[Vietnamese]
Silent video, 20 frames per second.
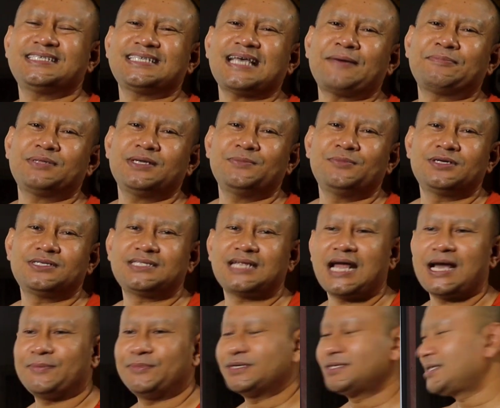chỉ sắp tới bọt
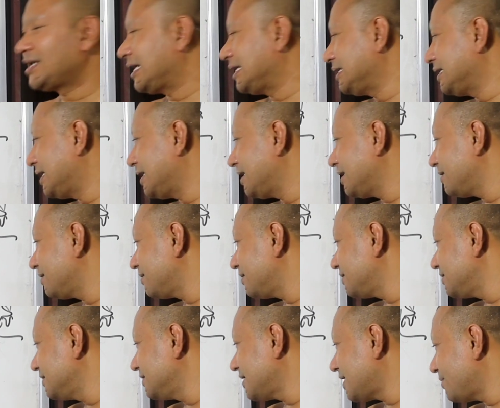tra bọt trầy à
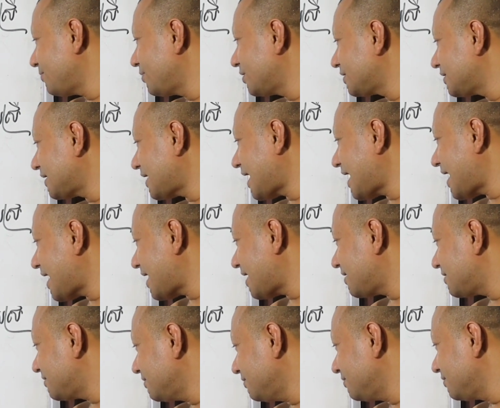dương hạ bọt tra